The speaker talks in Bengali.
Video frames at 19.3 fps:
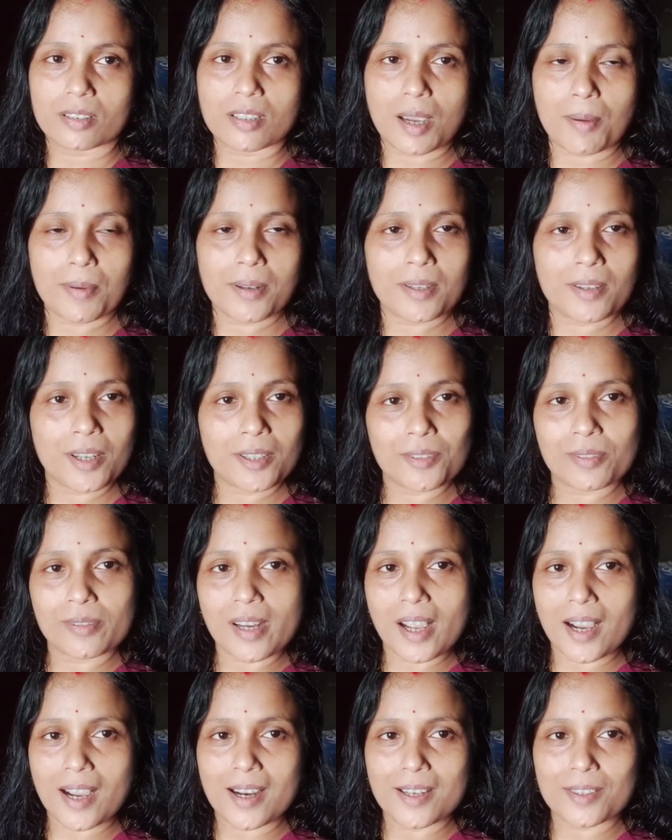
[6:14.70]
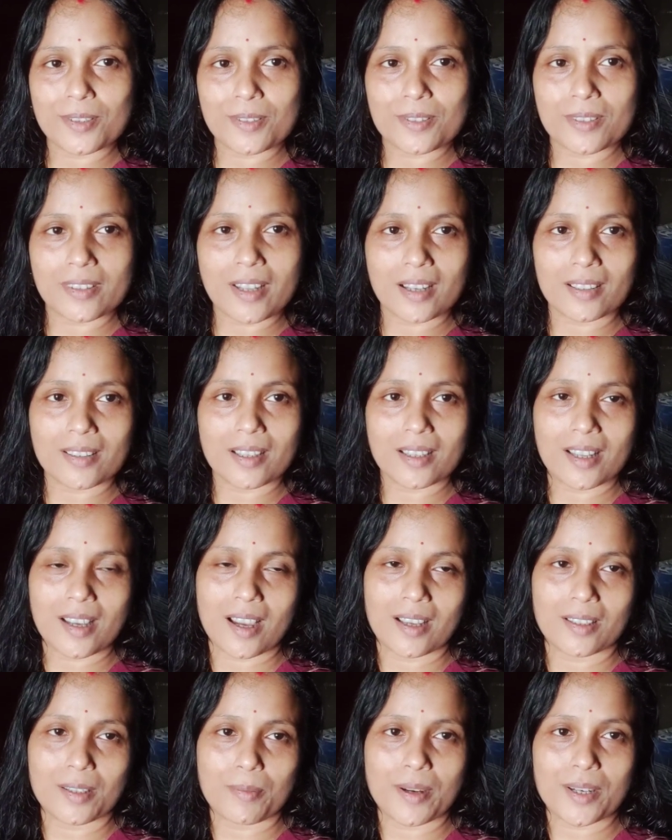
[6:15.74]
সামান্য একটু টাকার জন্য ডাক্তার
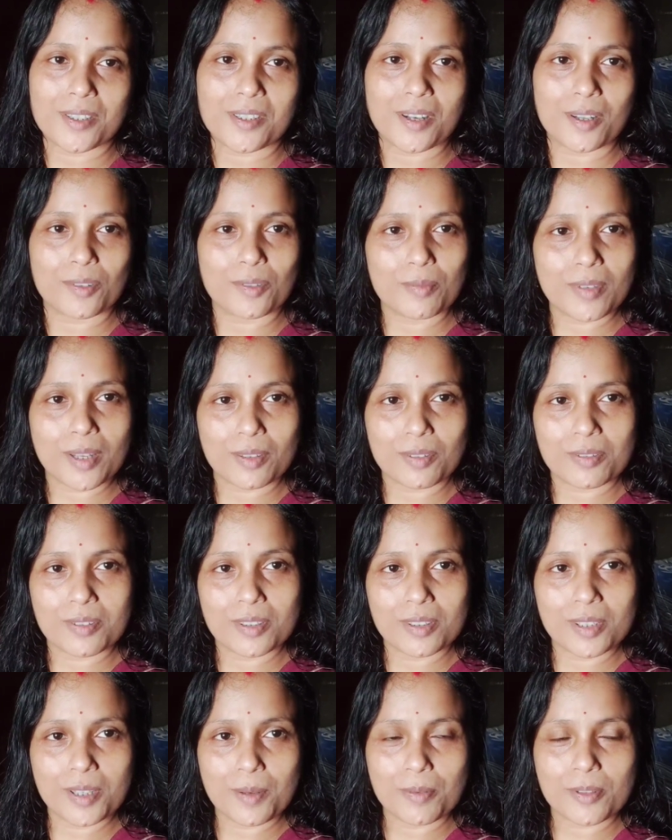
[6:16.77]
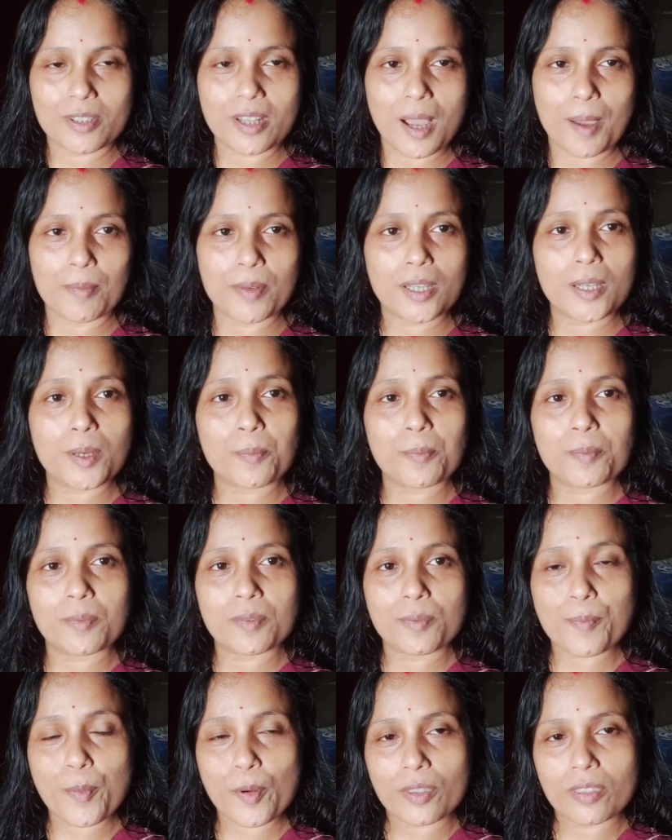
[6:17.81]
দেখাতে পারছো না তোমরা তো নিজেই বুঝতে আমি কি
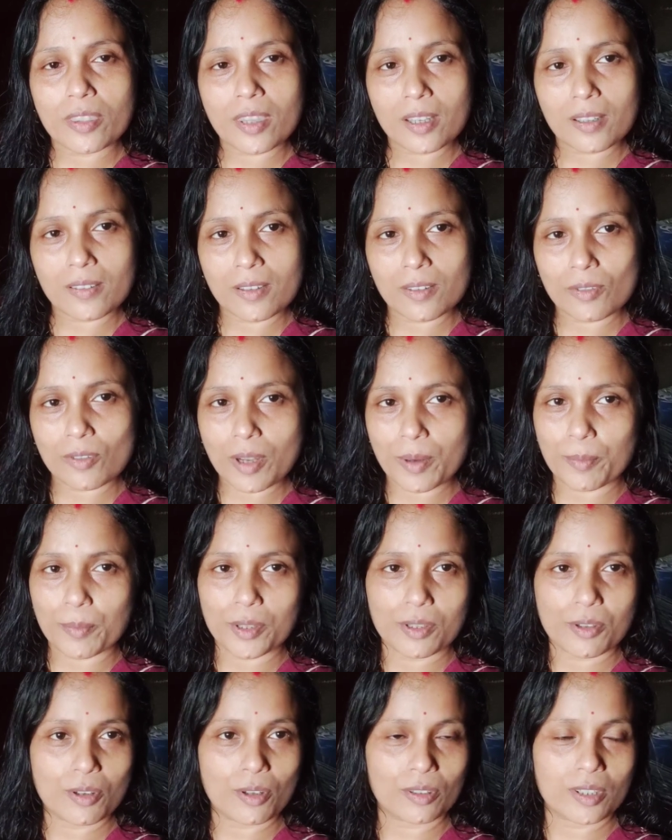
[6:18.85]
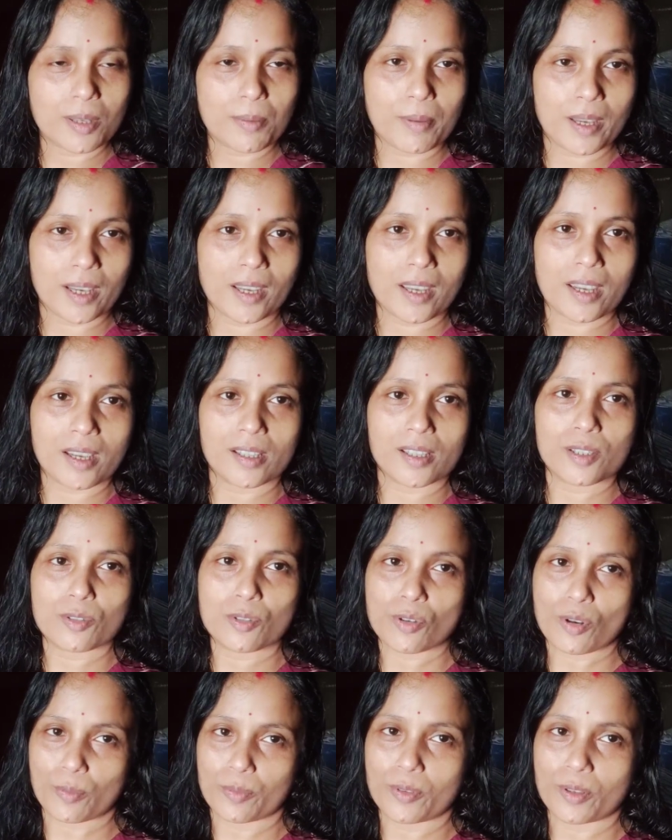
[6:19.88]
প্রত্যেক দিন তো আর ভিডিওতে ভেঙে এই
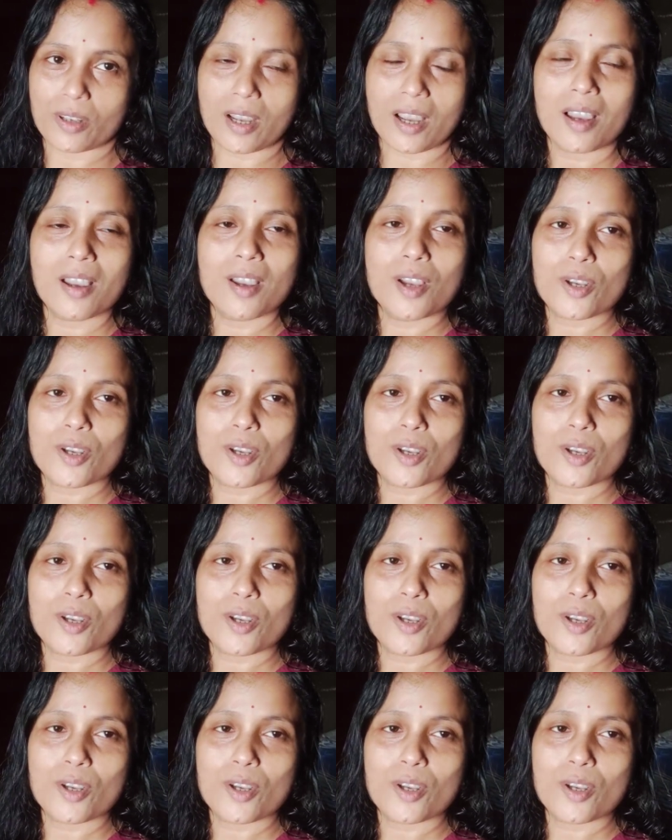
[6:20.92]
শব্দটা